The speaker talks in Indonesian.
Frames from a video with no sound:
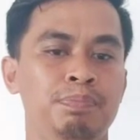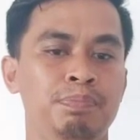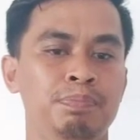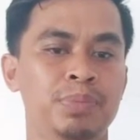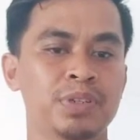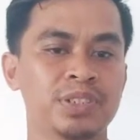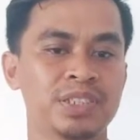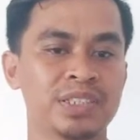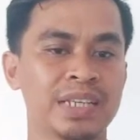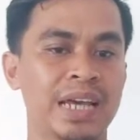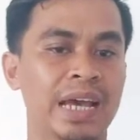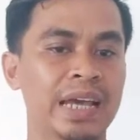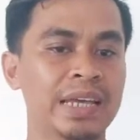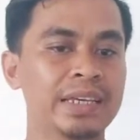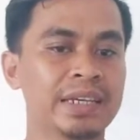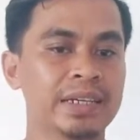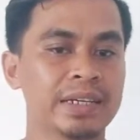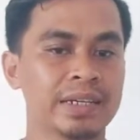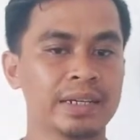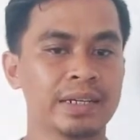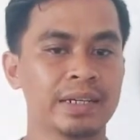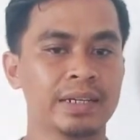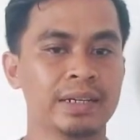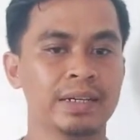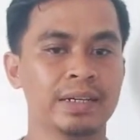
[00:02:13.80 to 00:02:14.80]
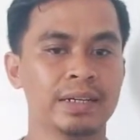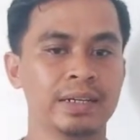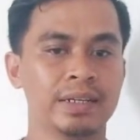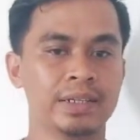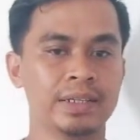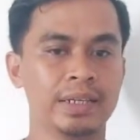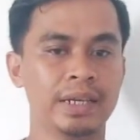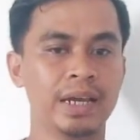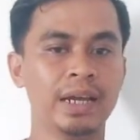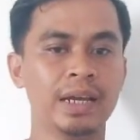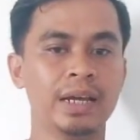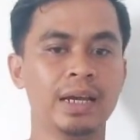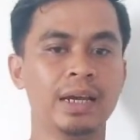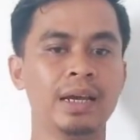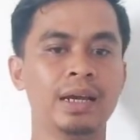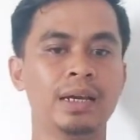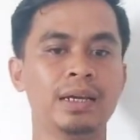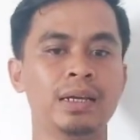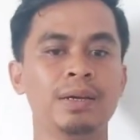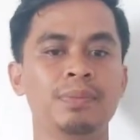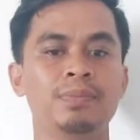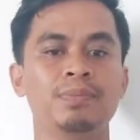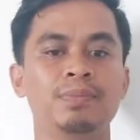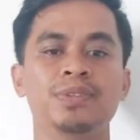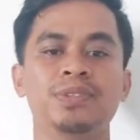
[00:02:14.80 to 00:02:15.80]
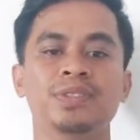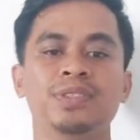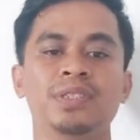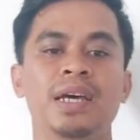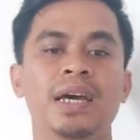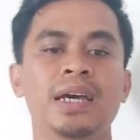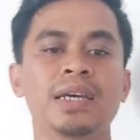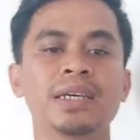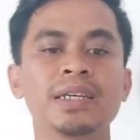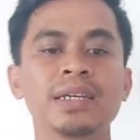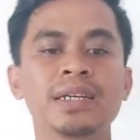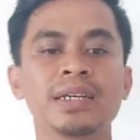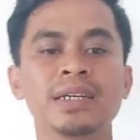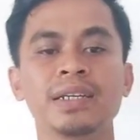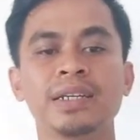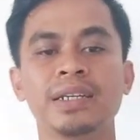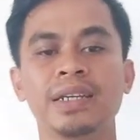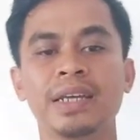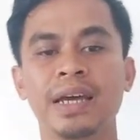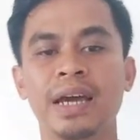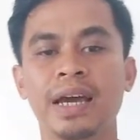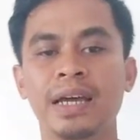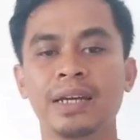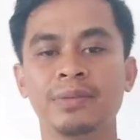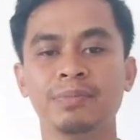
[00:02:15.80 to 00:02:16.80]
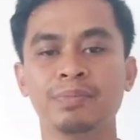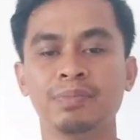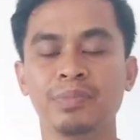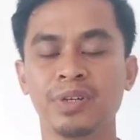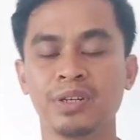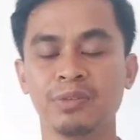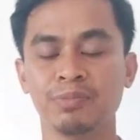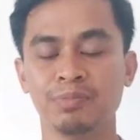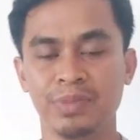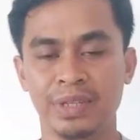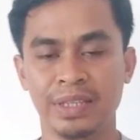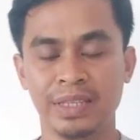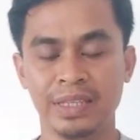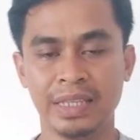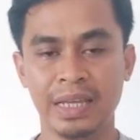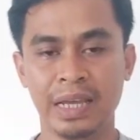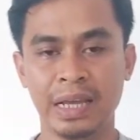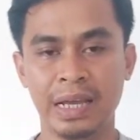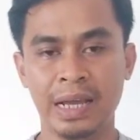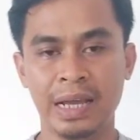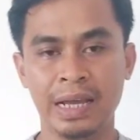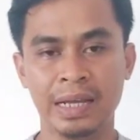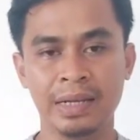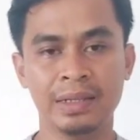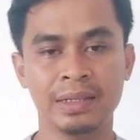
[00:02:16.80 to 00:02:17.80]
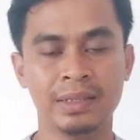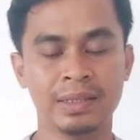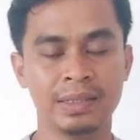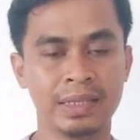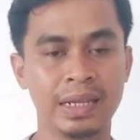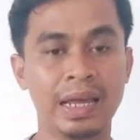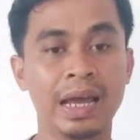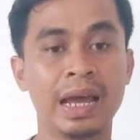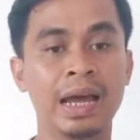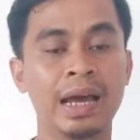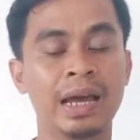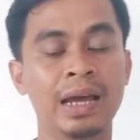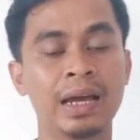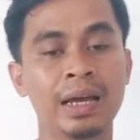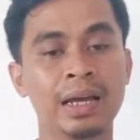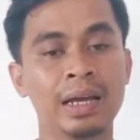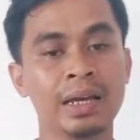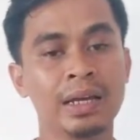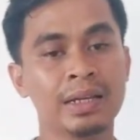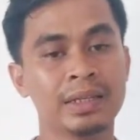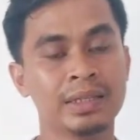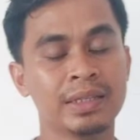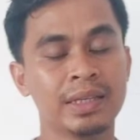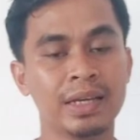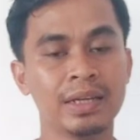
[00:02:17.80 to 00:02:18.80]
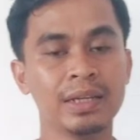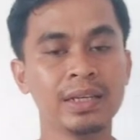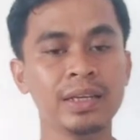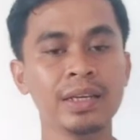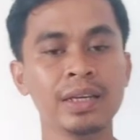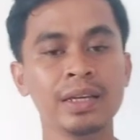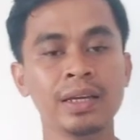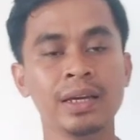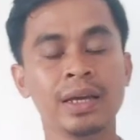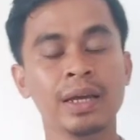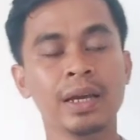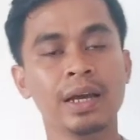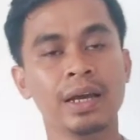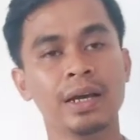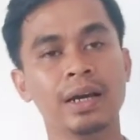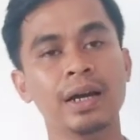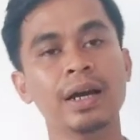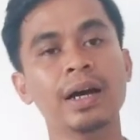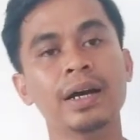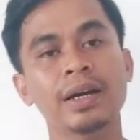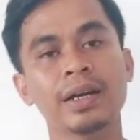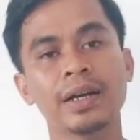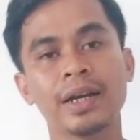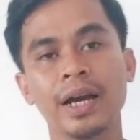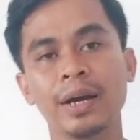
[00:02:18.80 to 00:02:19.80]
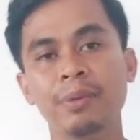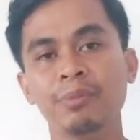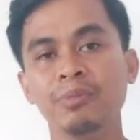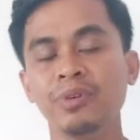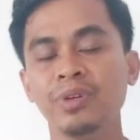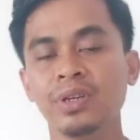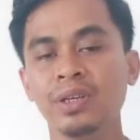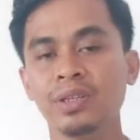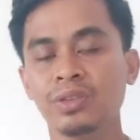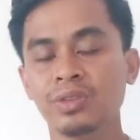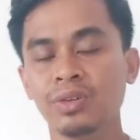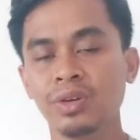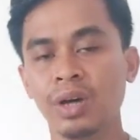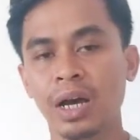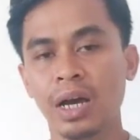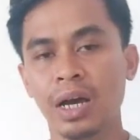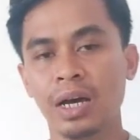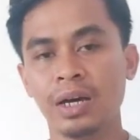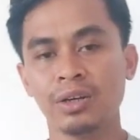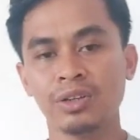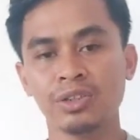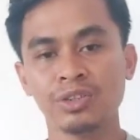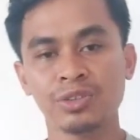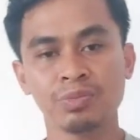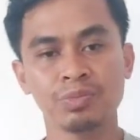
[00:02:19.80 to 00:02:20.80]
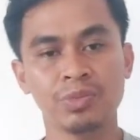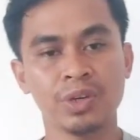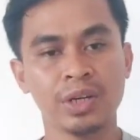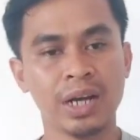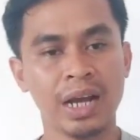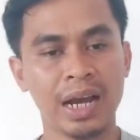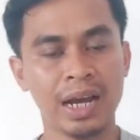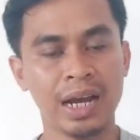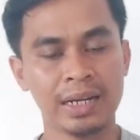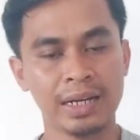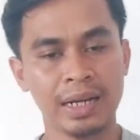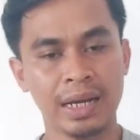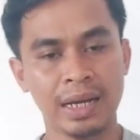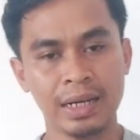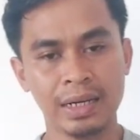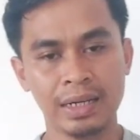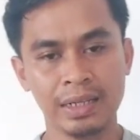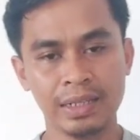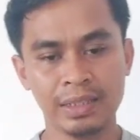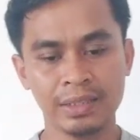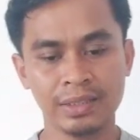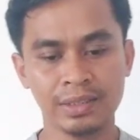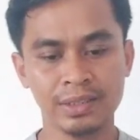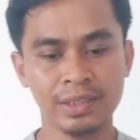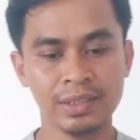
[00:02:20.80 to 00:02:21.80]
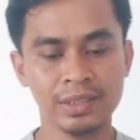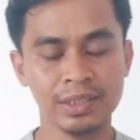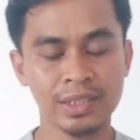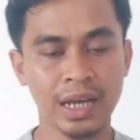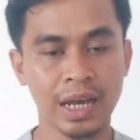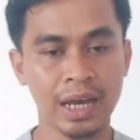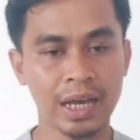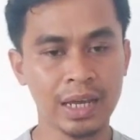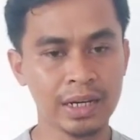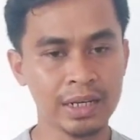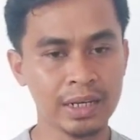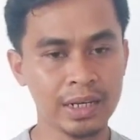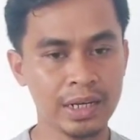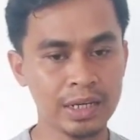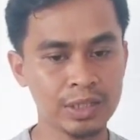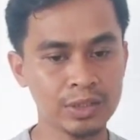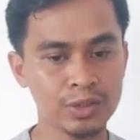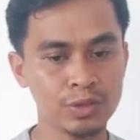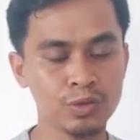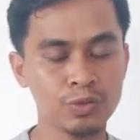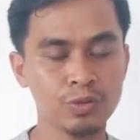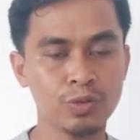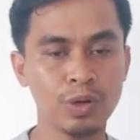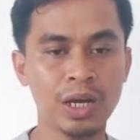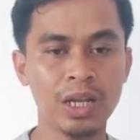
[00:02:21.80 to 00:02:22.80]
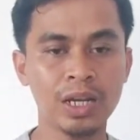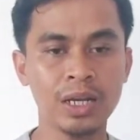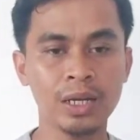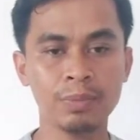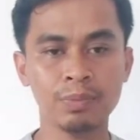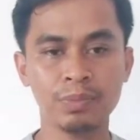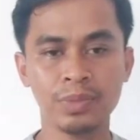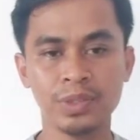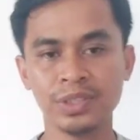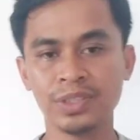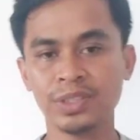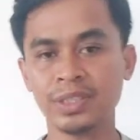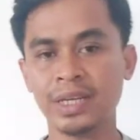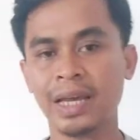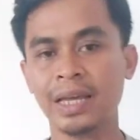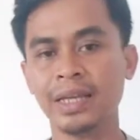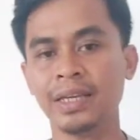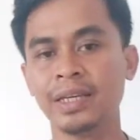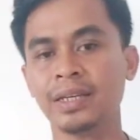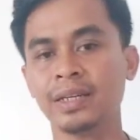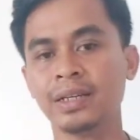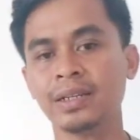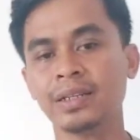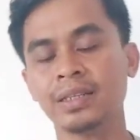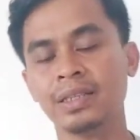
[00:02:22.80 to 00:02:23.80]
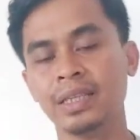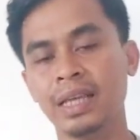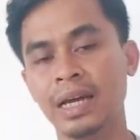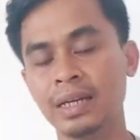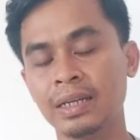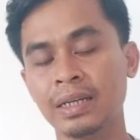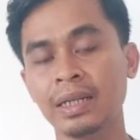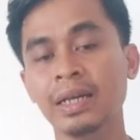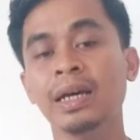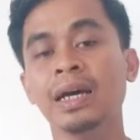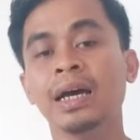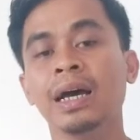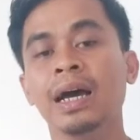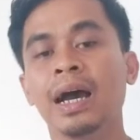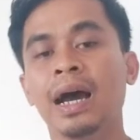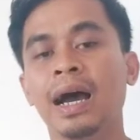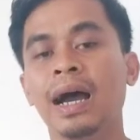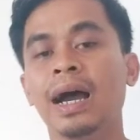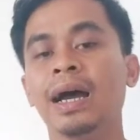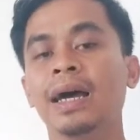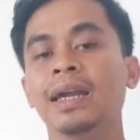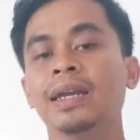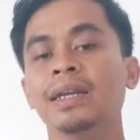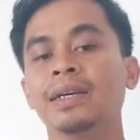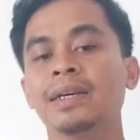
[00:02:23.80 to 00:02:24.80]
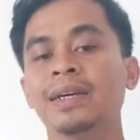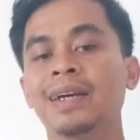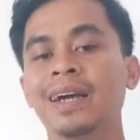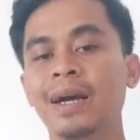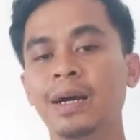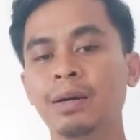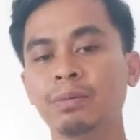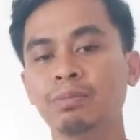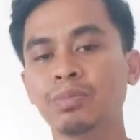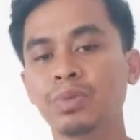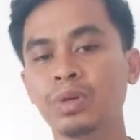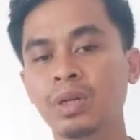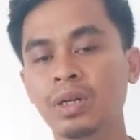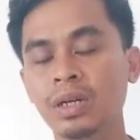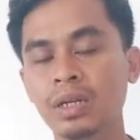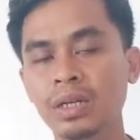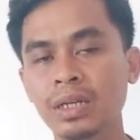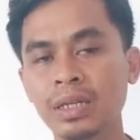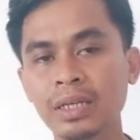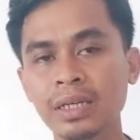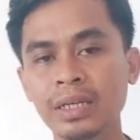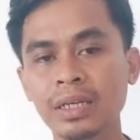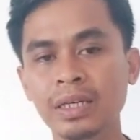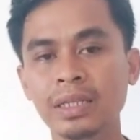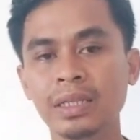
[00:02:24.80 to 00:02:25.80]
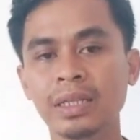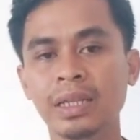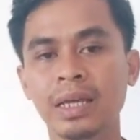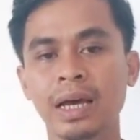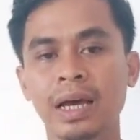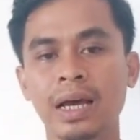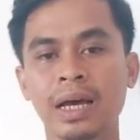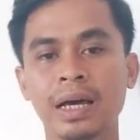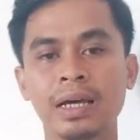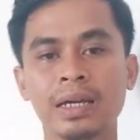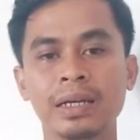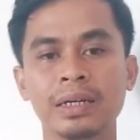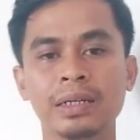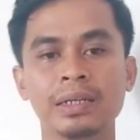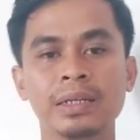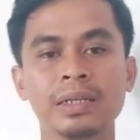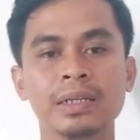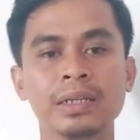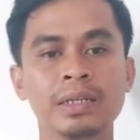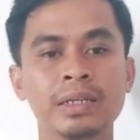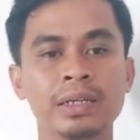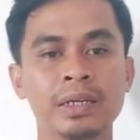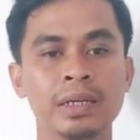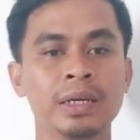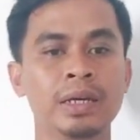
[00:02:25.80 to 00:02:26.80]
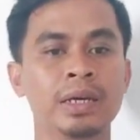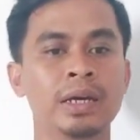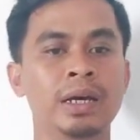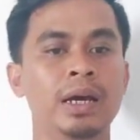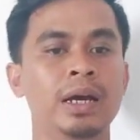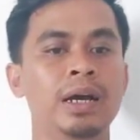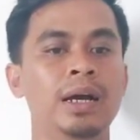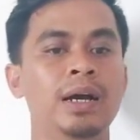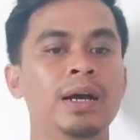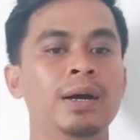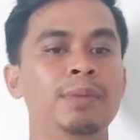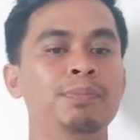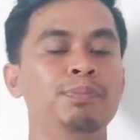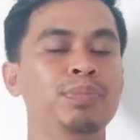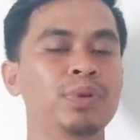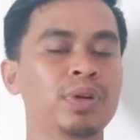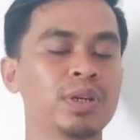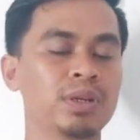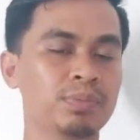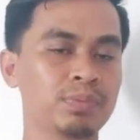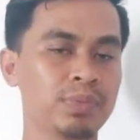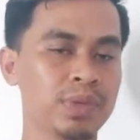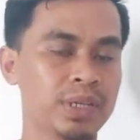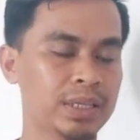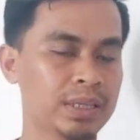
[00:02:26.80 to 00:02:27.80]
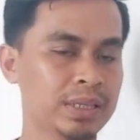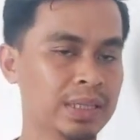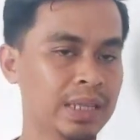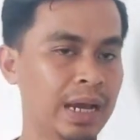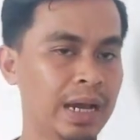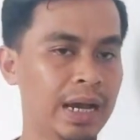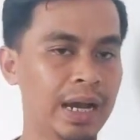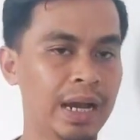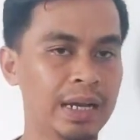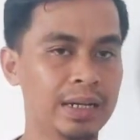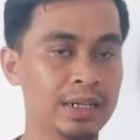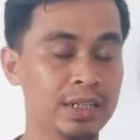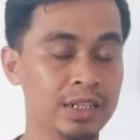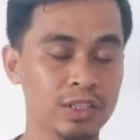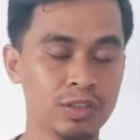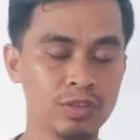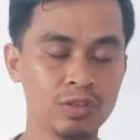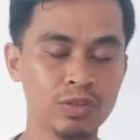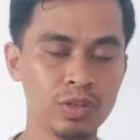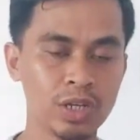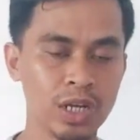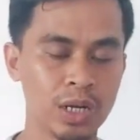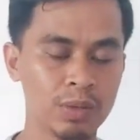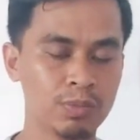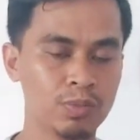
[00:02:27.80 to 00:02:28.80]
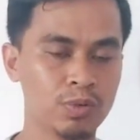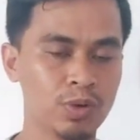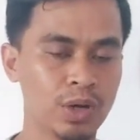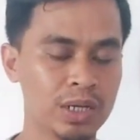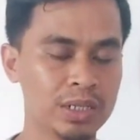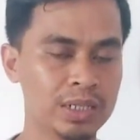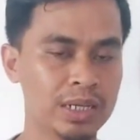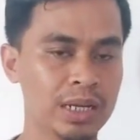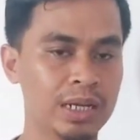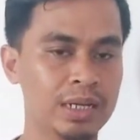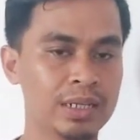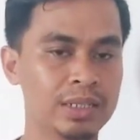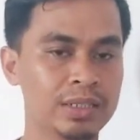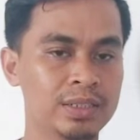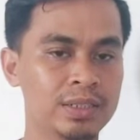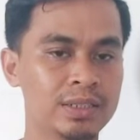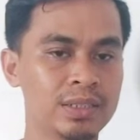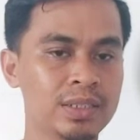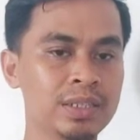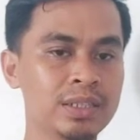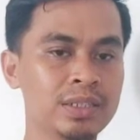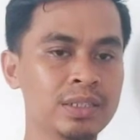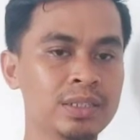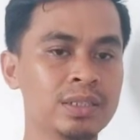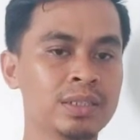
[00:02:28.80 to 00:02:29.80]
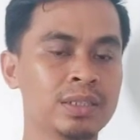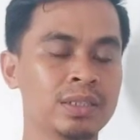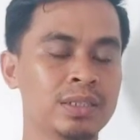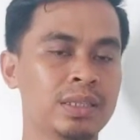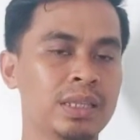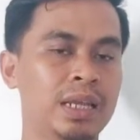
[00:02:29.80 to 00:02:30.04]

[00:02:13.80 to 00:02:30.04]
pesaing ya pesaing dan permintaan. Nah, jadi uh, kamu itu harus menganalisis harga jual pesaing dan harga beli dari uh, permintaan itu kamu analisis.